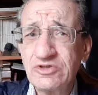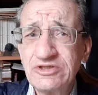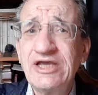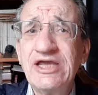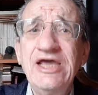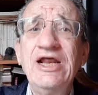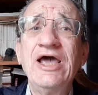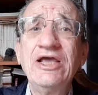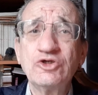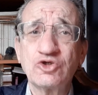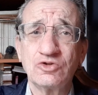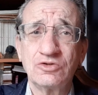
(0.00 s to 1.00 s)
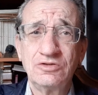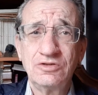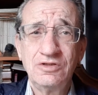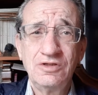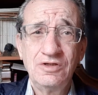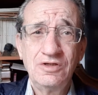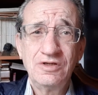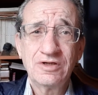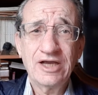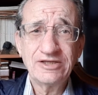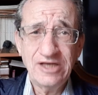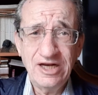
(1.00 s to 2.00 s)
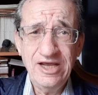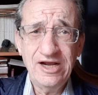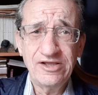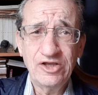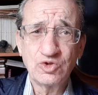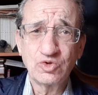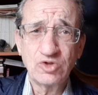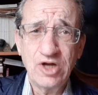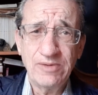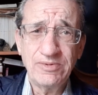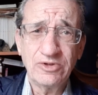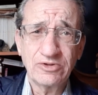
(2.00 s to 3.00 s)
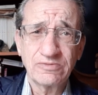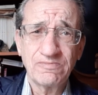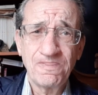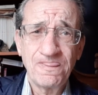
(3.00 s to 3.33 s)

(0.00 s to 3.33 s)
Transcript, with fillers: siquiera eso que saliera de sus labios.